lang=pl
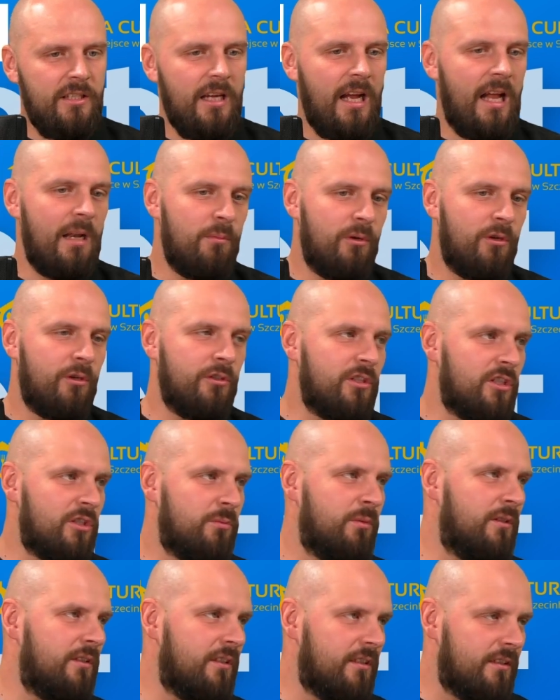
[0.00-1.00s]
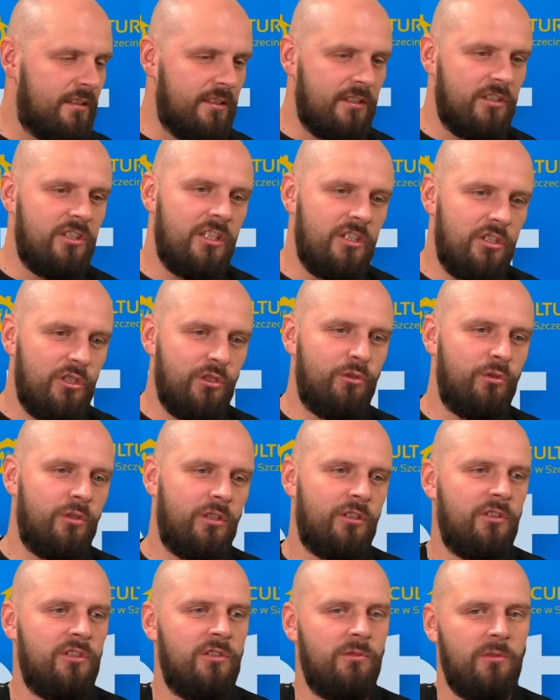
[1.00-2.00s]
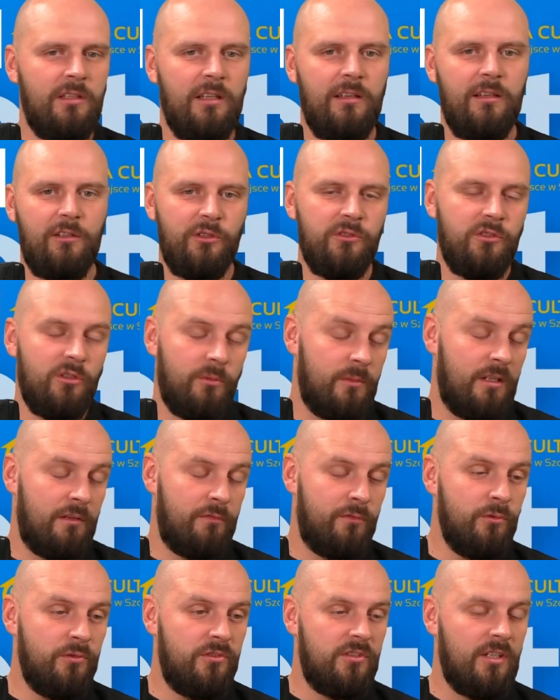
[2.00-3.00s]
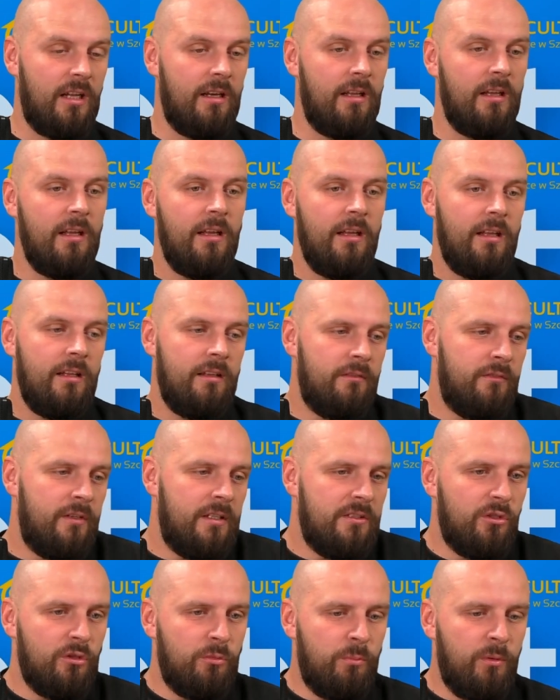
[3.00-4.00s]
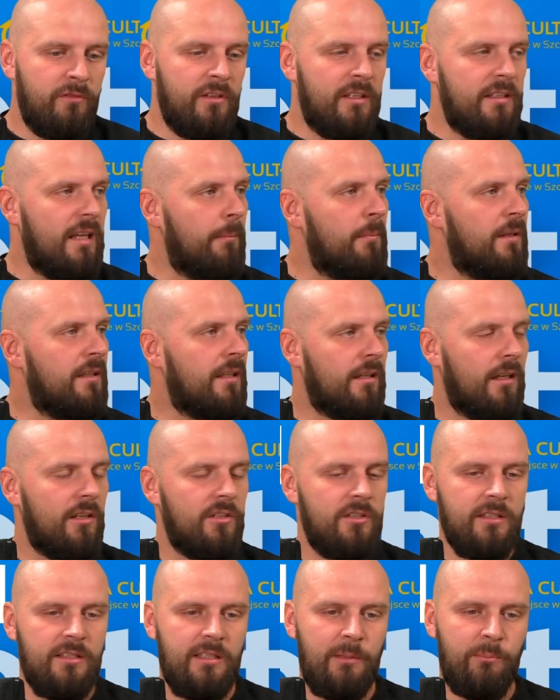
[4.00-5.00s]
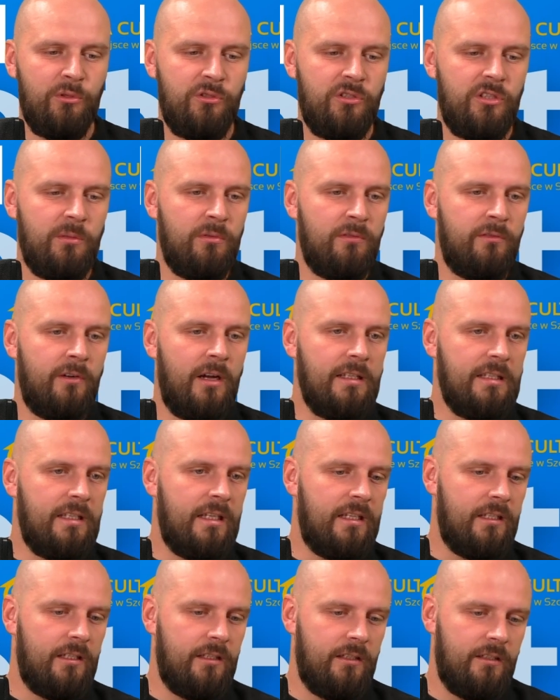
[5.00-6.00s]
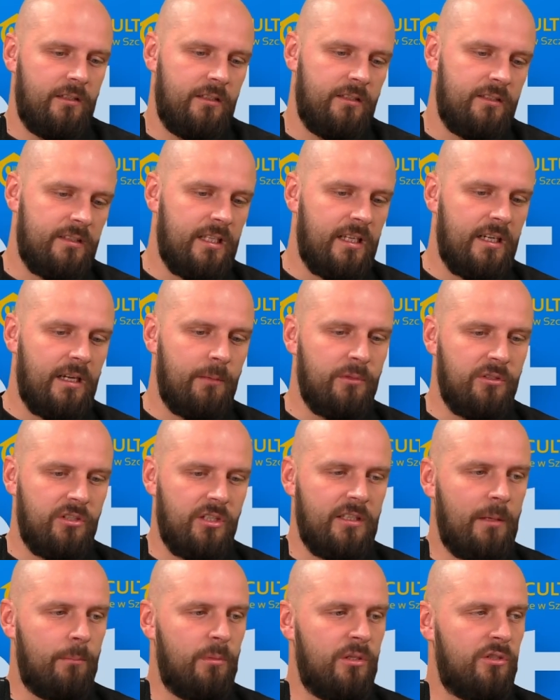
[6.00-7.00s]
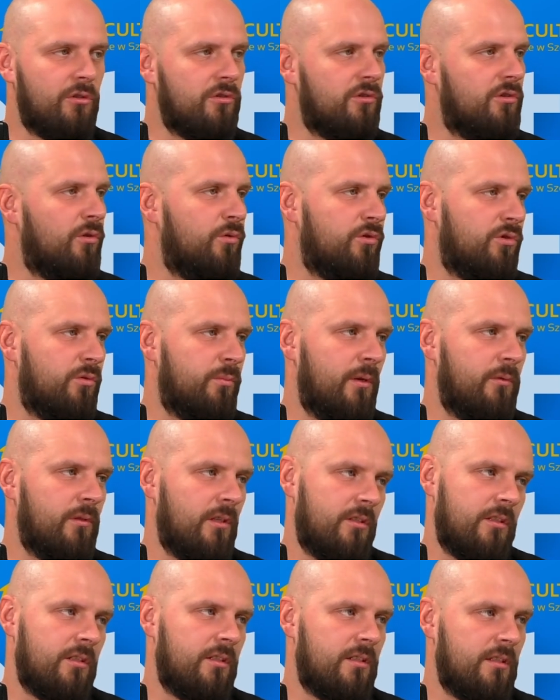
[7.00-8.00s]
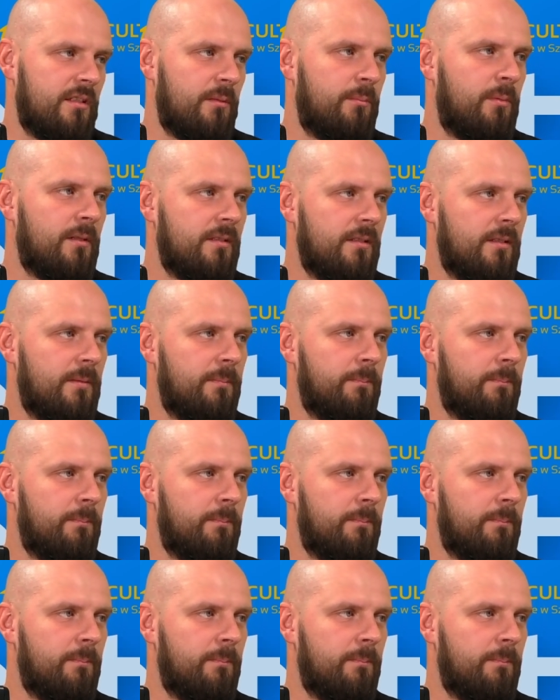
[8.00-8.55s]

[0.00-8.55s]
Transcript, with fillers: albo chociażby tych, tych dzieci, które chodziły na, chodzą na futsal, więc odpowiadamy na każde zapotrzebowanie i, i staramy się na bieżąco uzupełniać nasze zapasy.